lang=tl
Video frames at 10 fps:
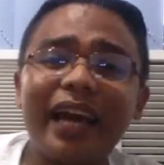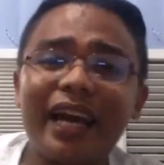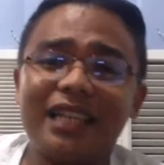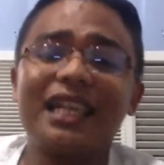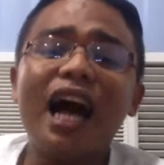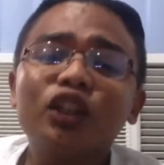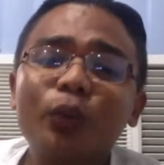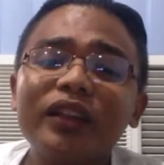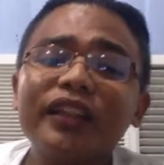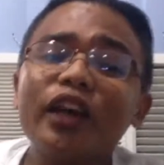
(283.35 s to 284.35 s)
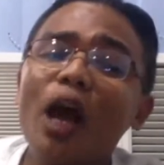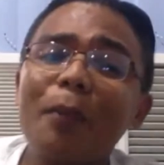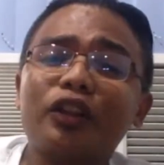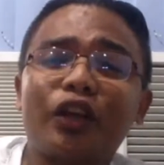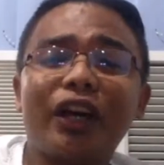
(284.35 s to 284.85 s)
is, 20
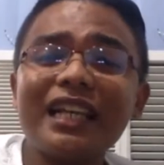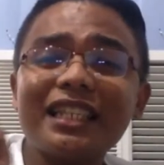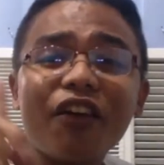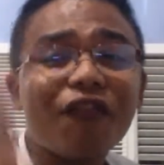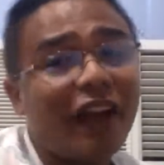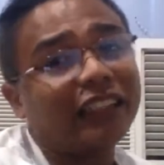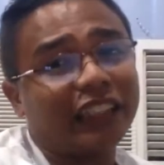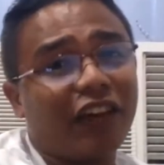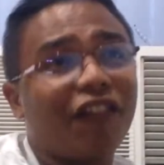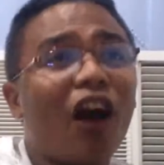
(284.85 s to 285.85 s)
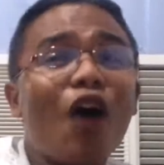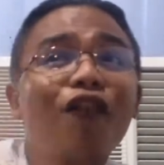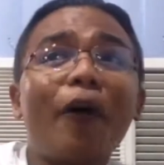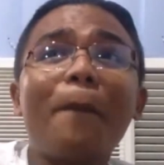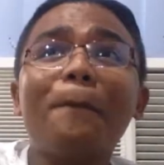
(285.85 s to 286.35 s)
kilometer is effective
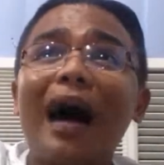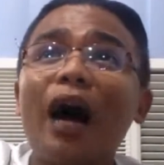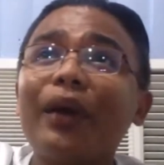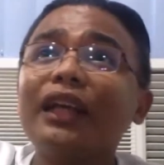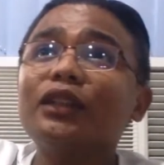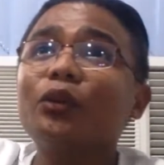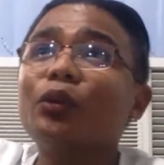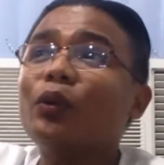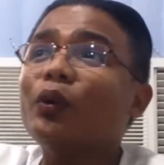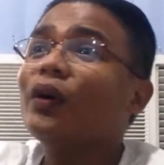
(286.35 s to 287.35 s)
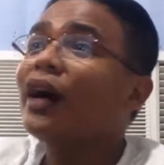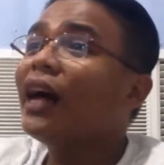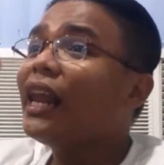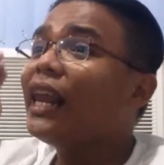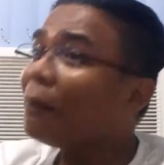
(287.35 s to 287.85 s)
from Bawing to
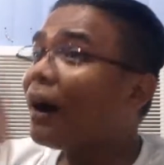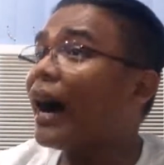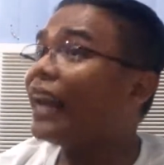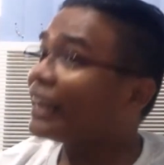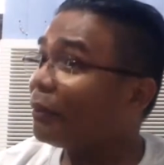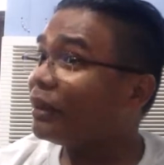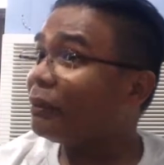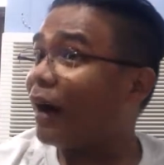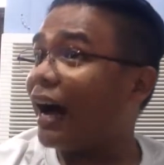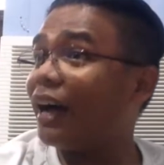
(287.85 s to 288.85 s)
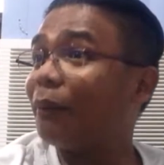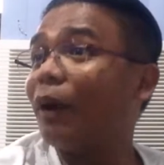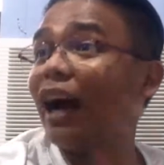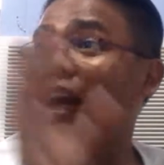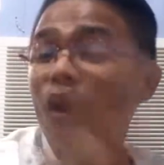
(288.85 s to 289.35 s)
Labangal, tama, di ba?
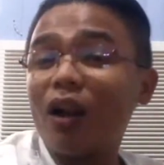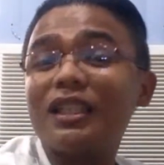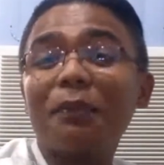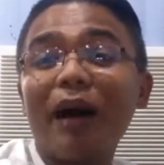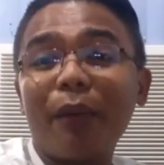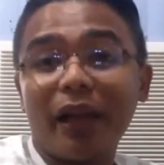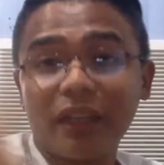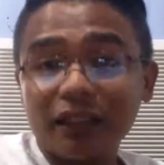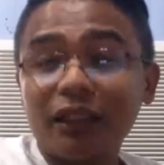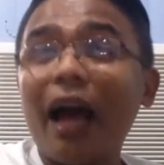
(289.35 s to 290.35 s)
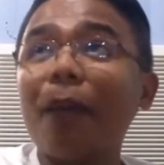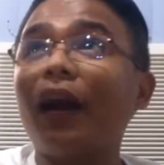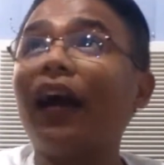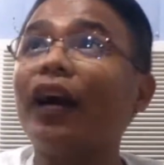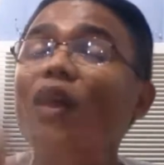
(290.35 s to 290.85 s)
Barangay Hall sa Bawing, ay,
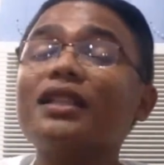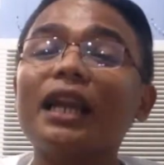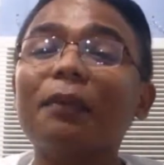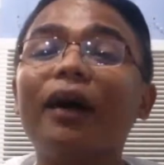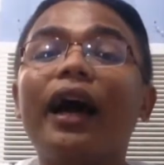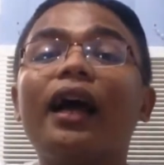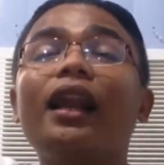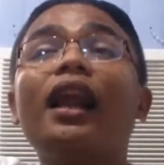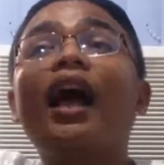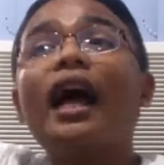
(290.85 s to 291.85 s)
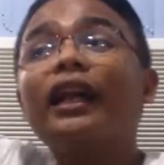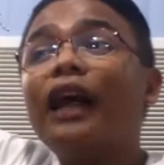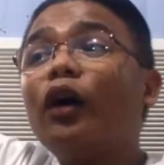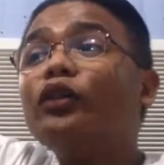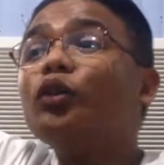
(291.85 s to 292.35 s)
Barangay Hall sa Labangal,
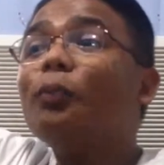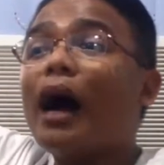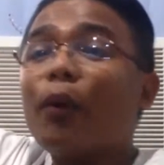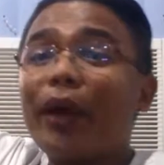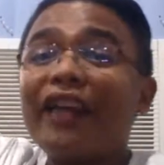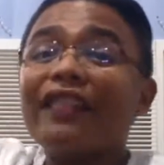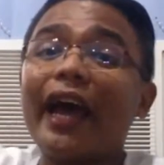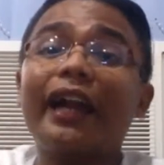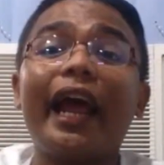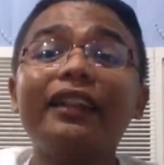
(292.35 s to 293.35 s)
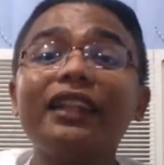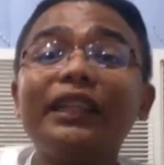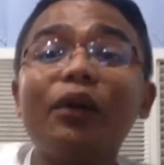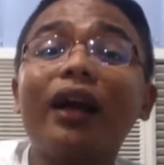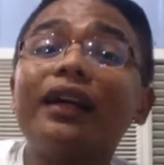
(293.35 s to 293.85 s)
down to Bawing, then
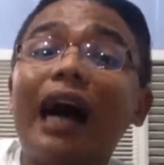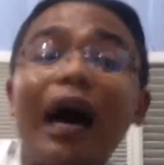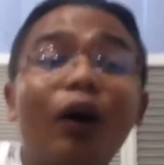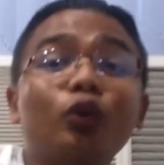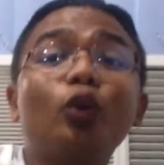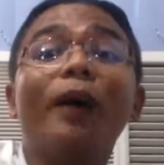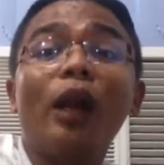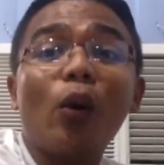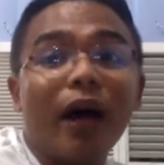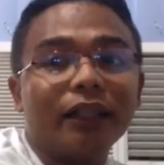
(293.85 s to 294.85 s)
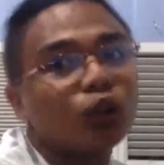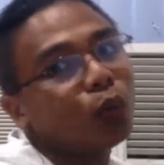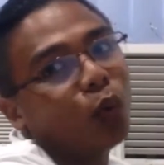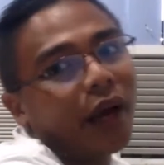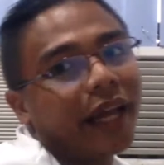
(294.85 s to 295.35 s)
NDDU Lagao, to Baluan, to
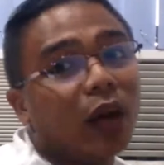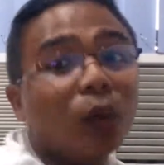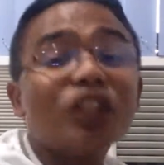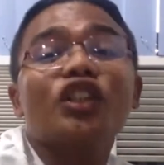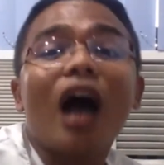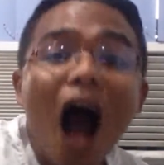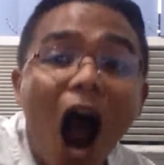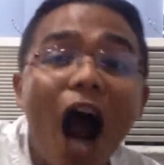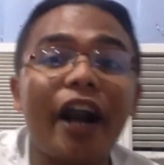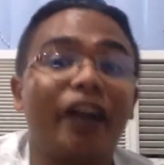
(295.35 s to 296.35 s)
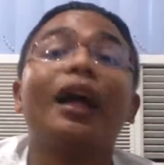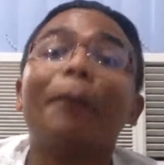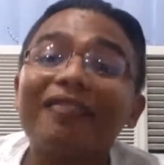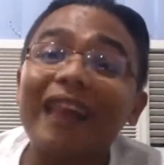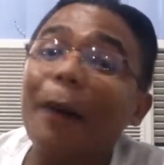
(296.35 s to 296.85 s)
Buayan, which are
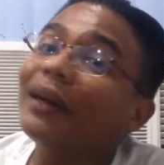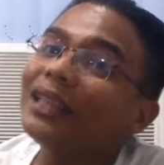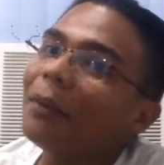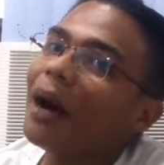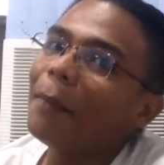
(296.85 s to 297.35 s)
tapad-tapad ng mga